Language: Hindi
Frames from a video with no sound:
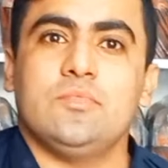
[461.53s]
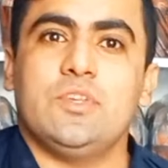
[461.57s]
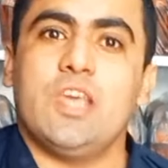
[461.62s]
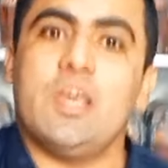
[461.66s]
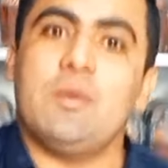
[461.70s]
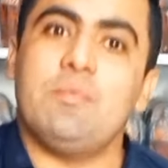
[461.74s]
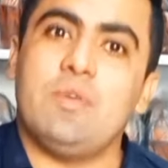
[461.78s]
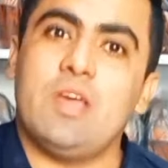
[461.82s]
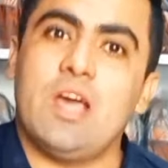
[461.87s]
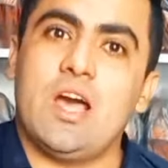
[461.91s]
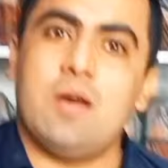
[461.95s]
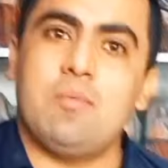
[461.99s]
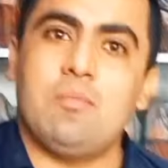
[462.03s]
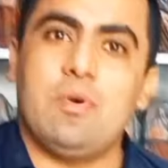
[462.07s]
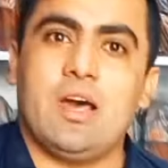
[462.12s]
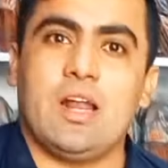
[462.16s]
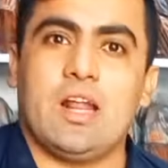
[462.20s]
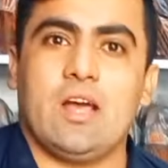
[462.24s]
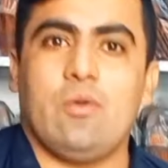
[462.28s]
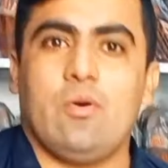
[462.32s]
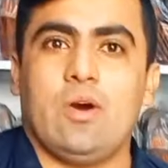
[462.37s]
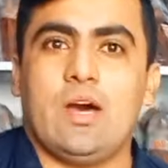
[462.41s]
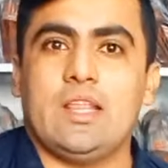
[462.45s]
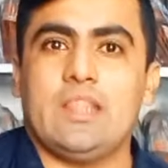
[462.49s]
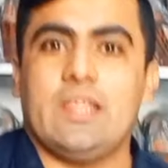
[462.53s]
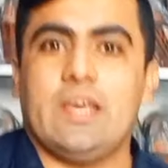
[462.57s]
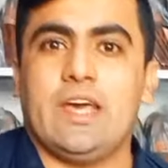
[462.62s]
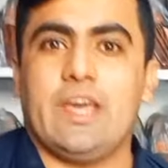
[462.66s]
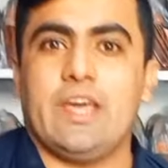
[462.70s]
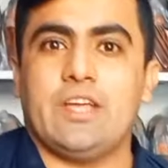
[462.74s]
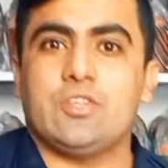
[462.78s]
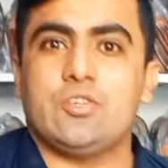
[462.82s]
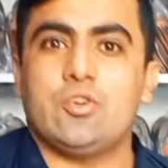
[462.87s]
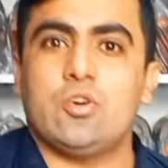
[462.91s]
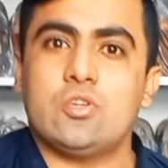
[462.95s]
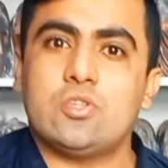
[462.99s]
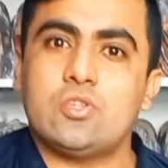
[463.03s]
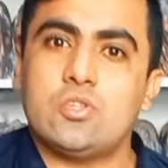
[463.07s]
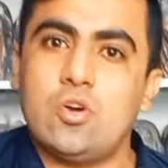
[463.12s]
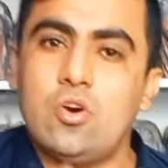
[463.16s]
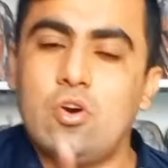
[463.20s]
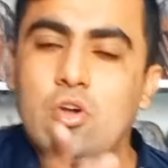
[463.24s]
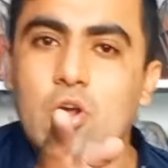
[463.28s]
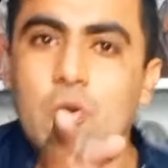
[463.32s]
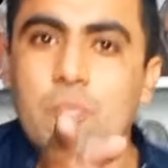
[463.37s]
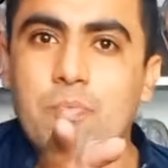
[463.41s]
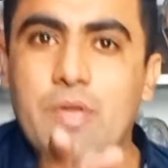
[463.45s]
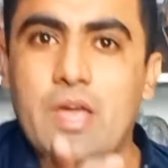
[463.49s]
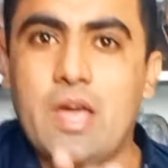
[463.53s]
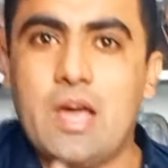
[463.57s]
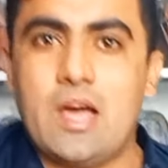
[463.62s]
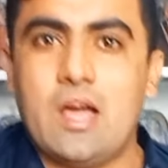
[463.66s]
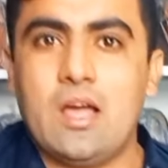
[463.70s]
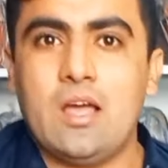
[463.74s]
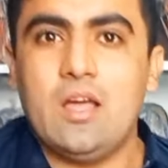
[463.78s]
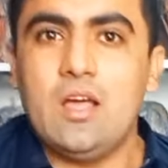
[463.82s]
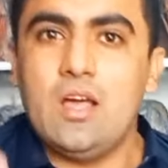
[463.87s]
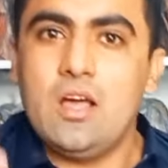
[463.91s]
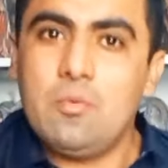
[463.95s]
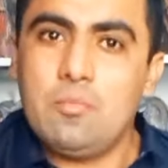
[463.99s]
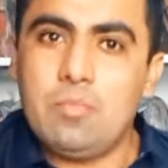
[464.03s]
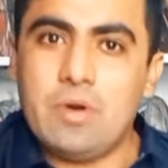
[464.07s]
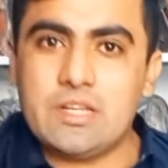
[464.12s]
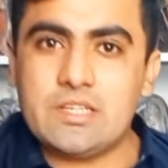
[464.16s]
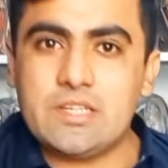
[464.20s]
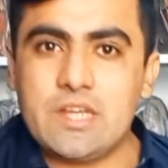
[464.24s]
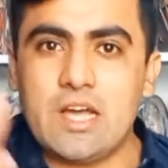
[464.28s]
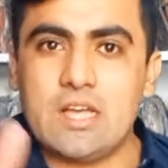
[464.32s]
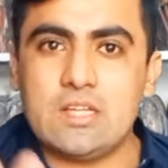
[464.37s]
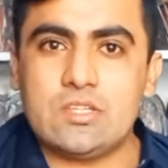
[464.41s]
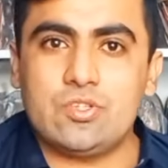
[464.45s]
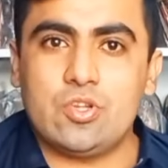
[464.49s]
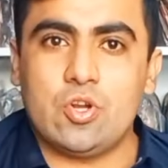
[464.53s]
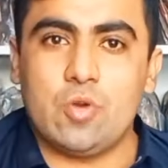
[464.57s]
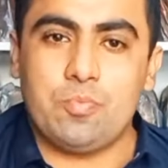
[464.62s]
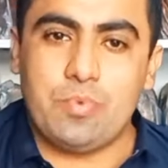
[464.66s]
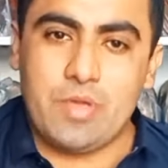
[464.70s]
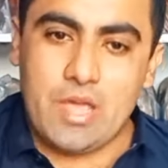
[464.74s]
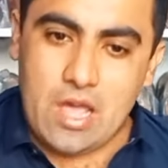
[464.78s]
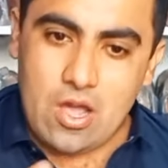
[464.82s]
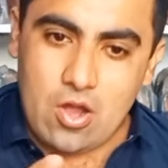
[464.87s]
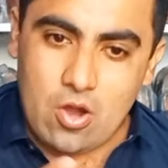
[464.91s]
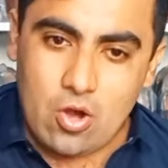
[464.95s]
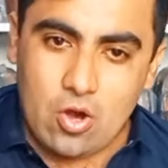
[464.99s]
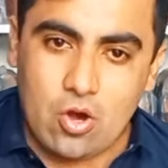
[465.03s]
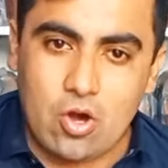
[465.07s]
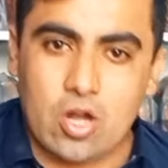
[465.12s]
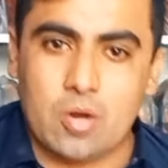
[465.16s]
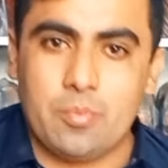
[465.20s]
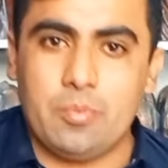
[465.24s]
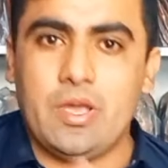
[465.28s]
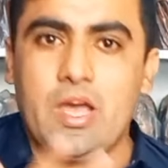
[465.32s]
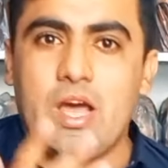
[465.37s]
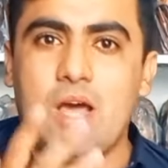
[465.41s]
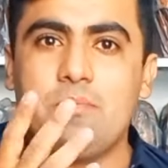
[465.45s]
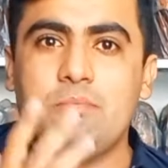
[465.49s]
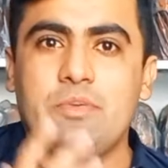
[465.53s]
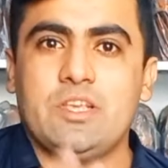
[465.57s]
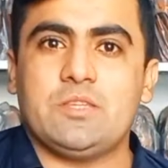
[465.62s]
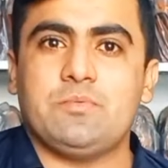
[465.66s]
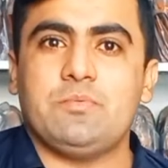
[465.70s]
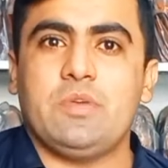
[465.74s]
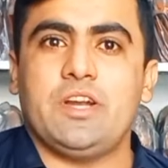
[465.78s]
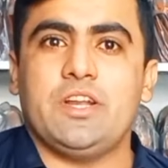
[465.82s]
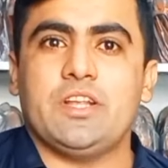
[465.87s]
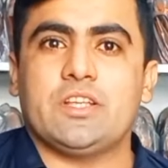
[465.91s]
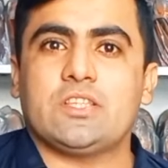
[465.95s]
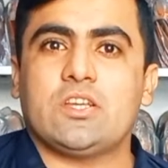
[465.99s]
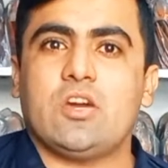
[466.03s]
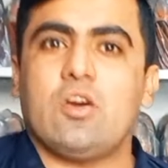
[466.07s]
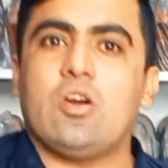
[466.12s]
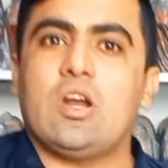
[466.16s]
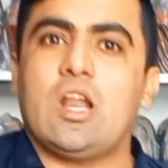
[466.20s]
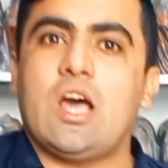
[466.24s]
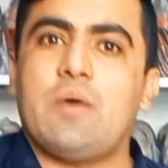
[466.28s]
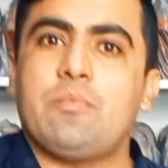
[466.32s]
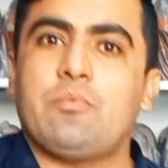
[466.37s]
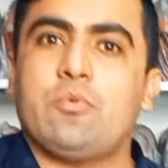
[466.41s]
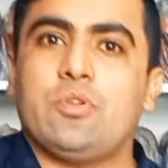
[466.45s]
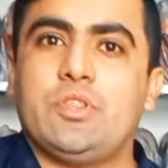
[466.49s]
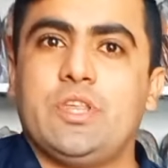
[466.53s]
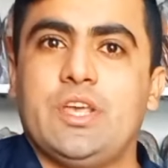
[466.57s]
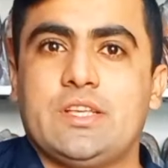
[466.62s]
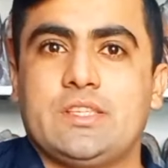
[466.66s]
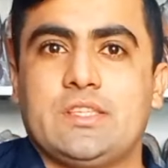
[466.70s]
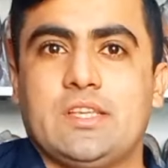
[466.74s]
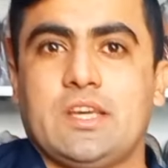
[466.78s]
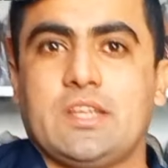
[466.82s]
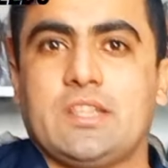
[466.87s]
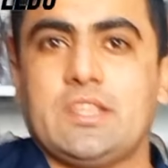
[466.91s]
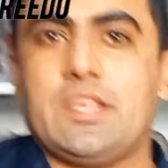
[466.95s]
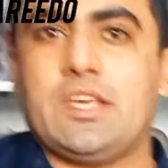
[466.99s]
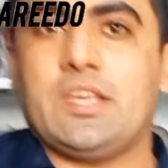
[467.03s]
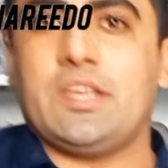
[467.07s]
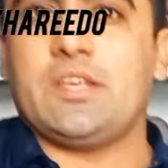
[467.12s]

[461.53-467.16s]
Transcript: ये भी हमारा वादा है जो सौ रुपया पचास रुपया और भी हम इसमें डिस्काउंट आपको दे सकते